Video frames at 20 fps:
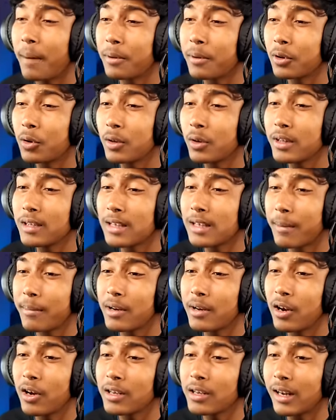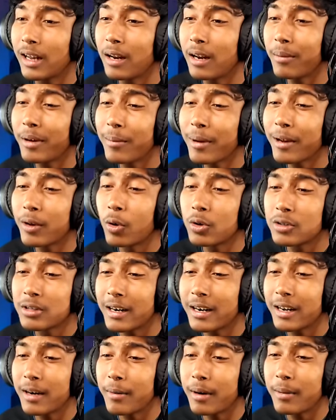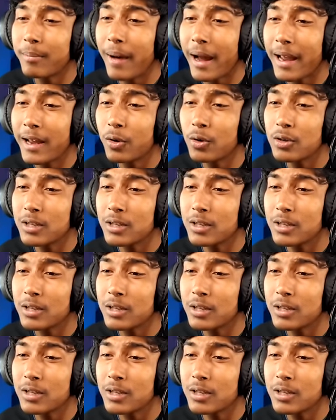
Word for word: আপাতত গিয়ে সামনে যাওয়া যাক আর আমাকে ভাই ঘোষ রাইডার এবার বাইকও